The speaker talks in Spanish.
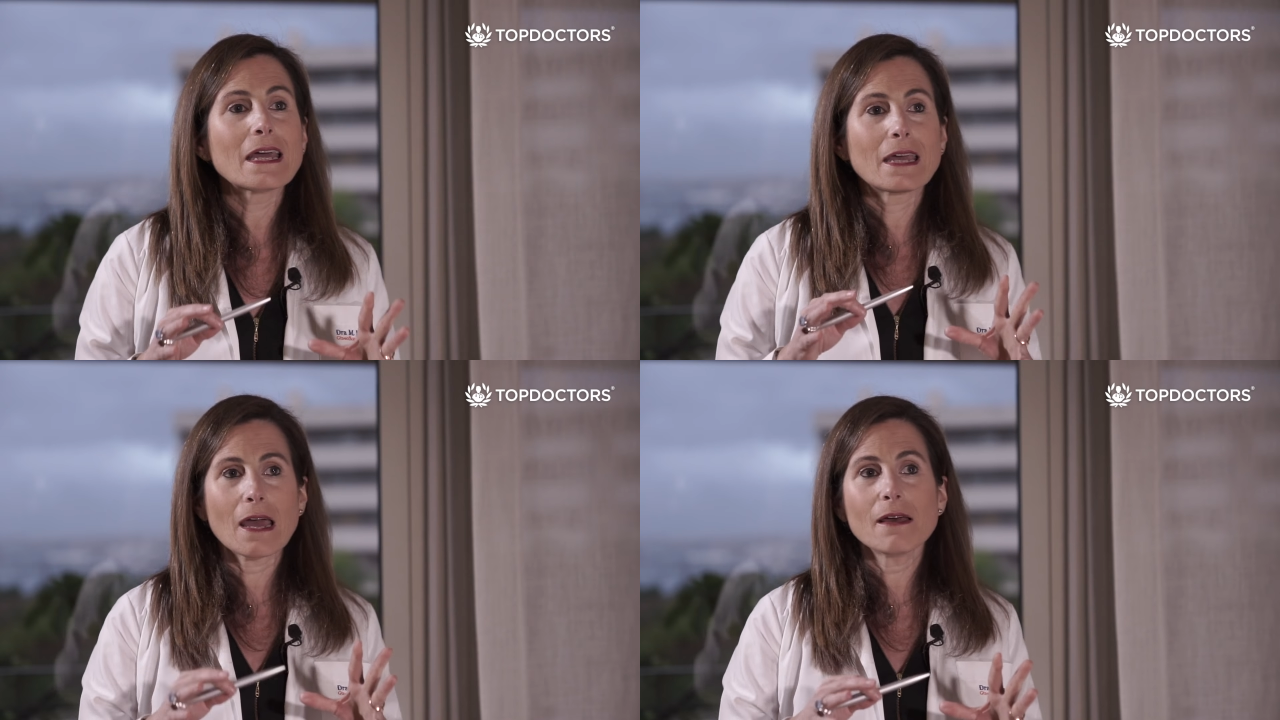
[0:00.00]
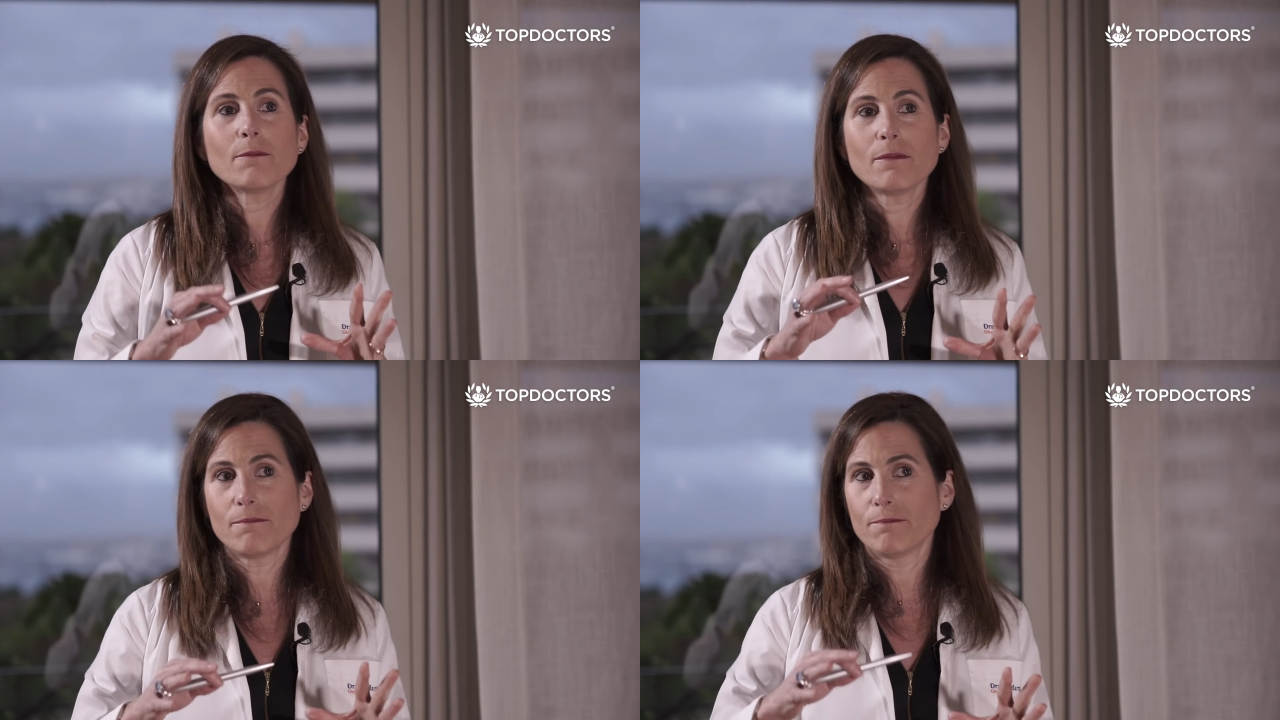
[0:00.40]

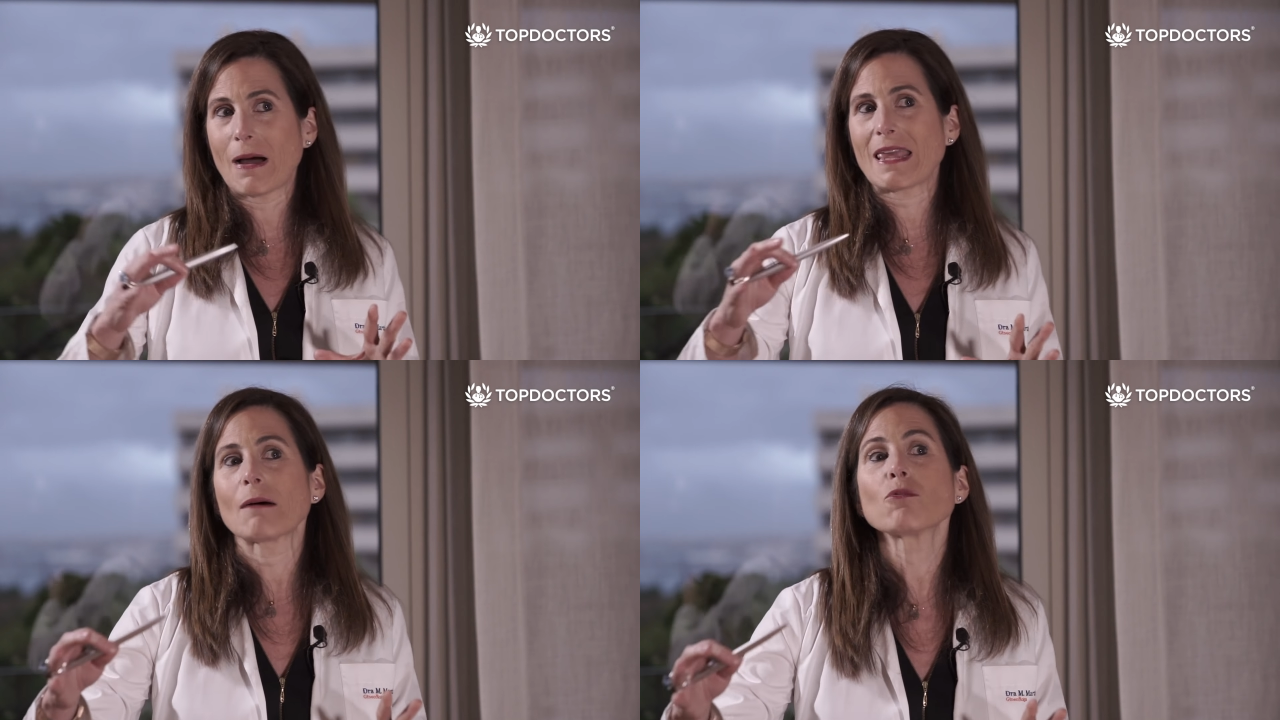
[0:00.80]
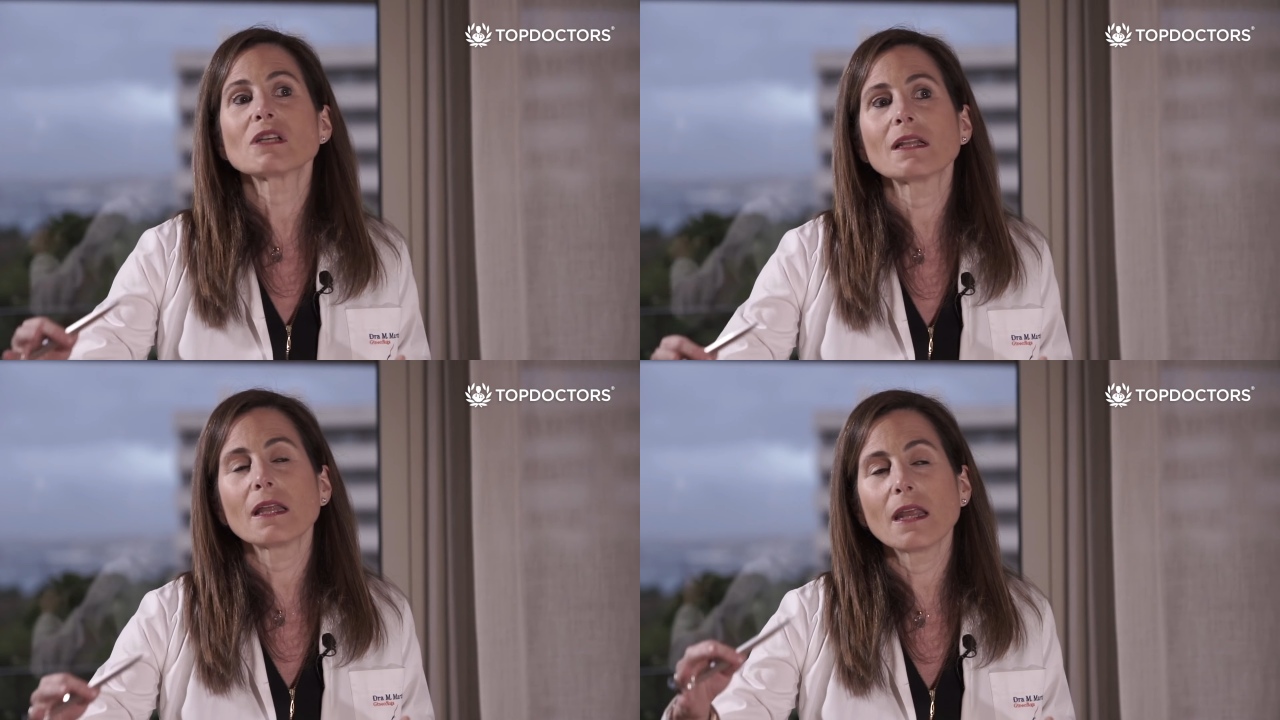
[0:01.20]
que
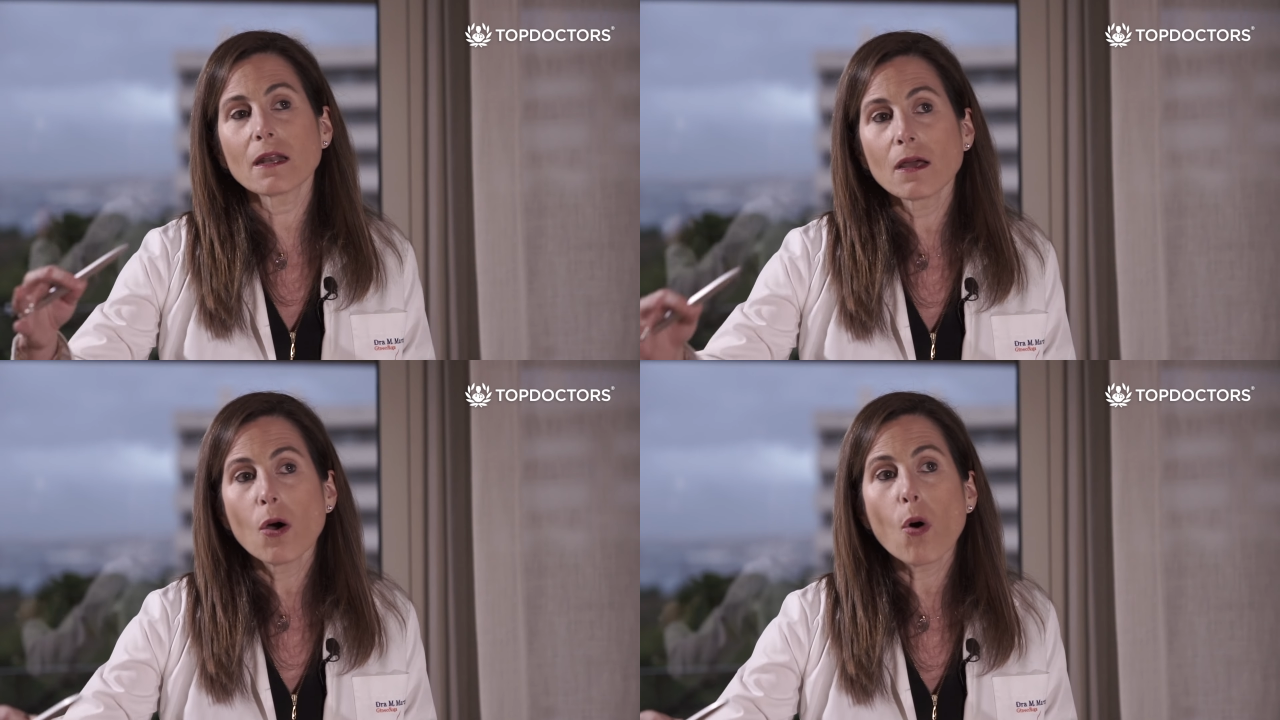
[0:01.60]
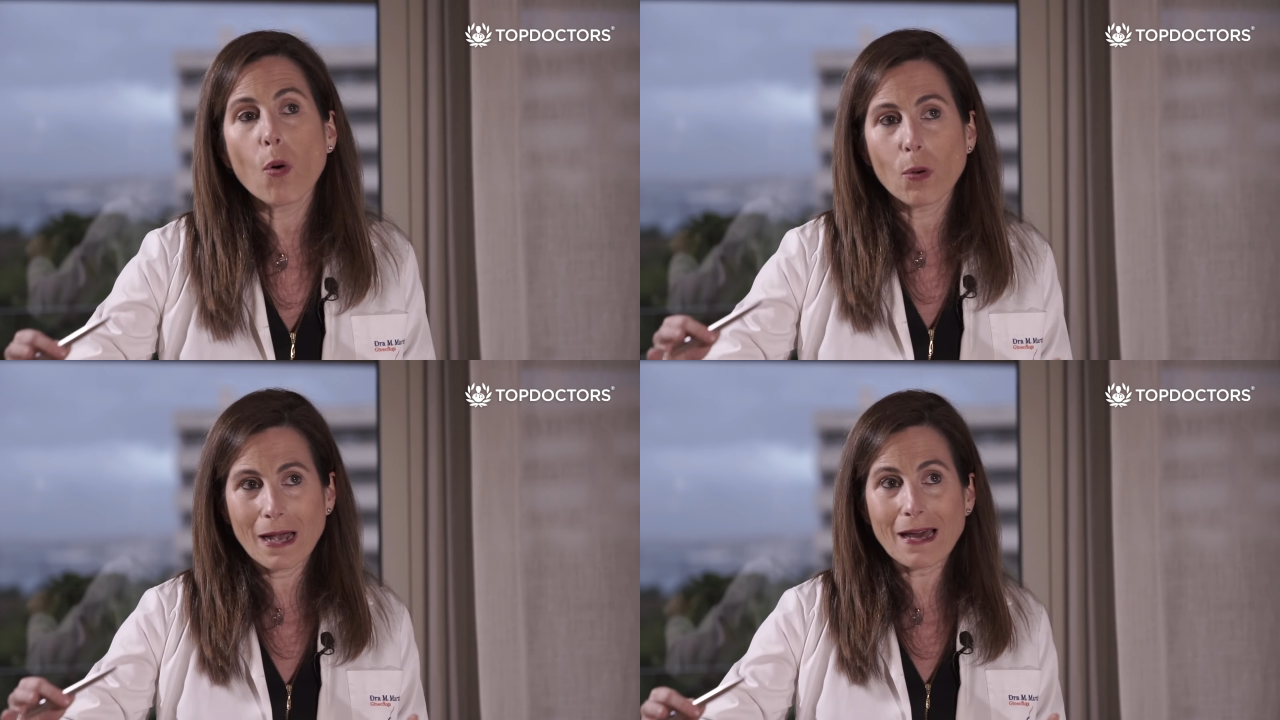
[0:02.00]
vayamos a tener
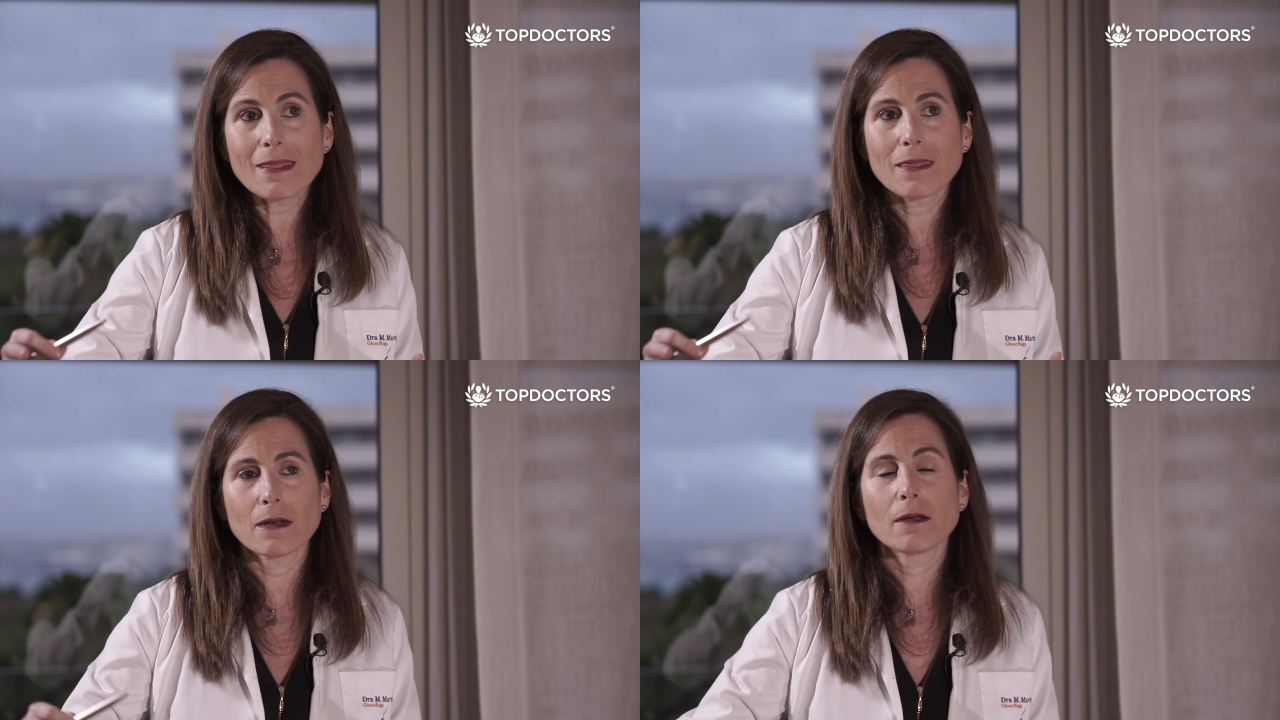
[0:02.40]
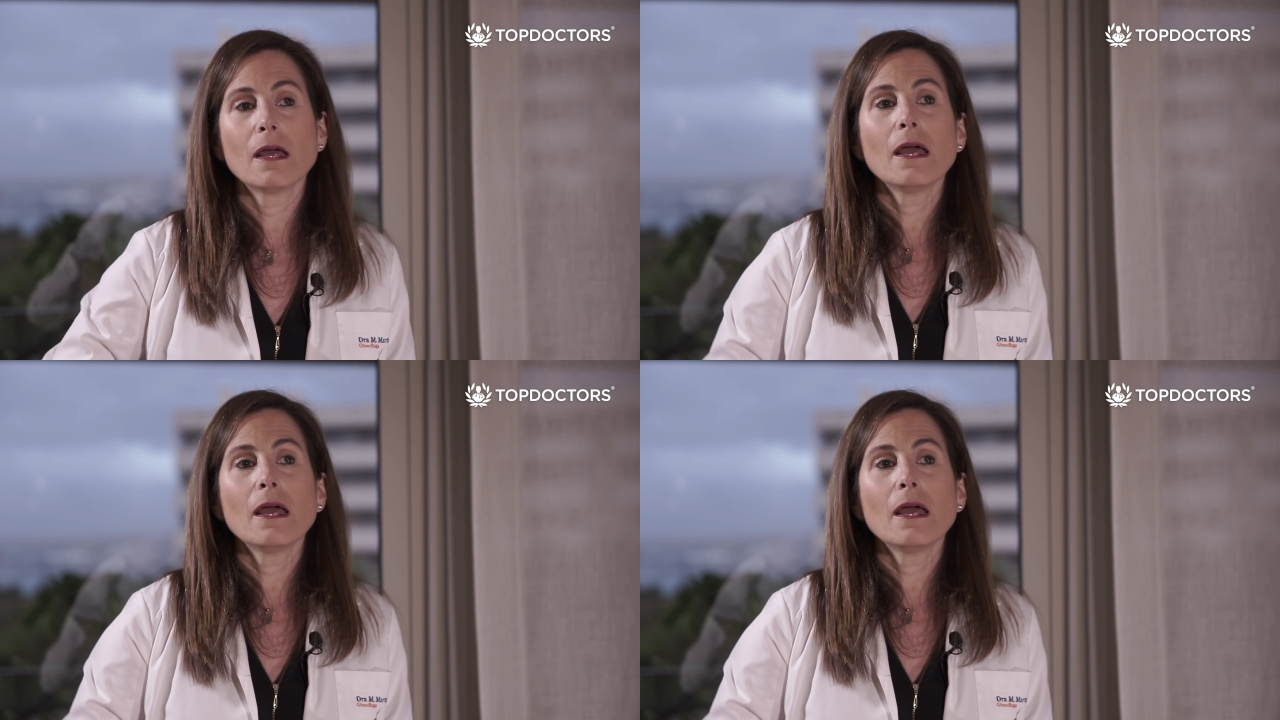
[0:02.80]
un cáncer.